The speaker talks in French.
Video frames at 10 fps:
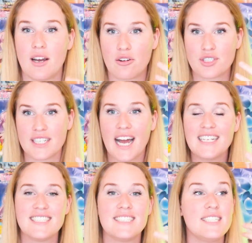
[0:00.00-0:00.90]
En
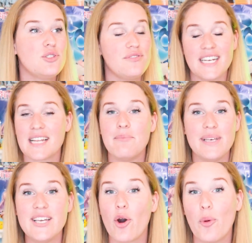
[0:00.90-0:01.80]
général, si, tu viens d'un
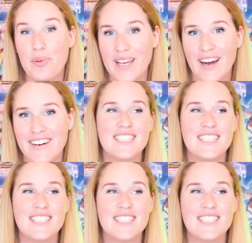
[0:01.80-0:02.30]
pays européen,